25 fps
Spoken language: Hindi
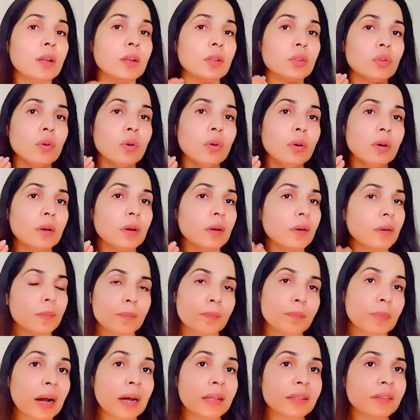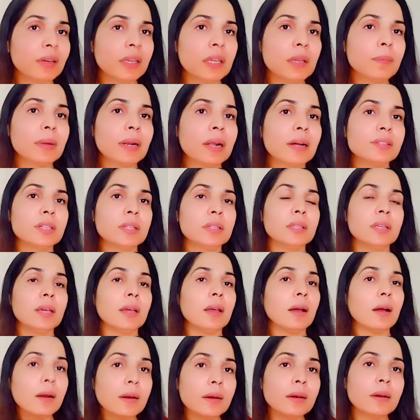तो बात वहीं पर आ जाती
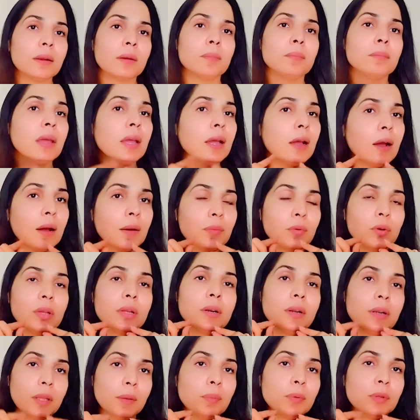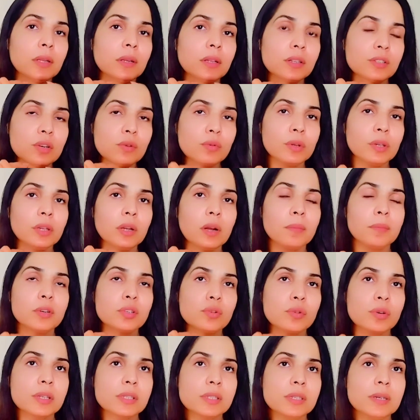है अगर मैं आपको एक टिप देना चाहूँगी यहाँ पर
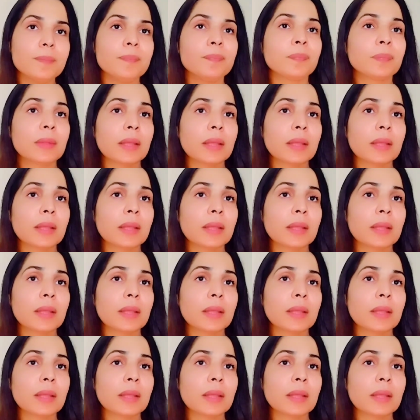छोटा सा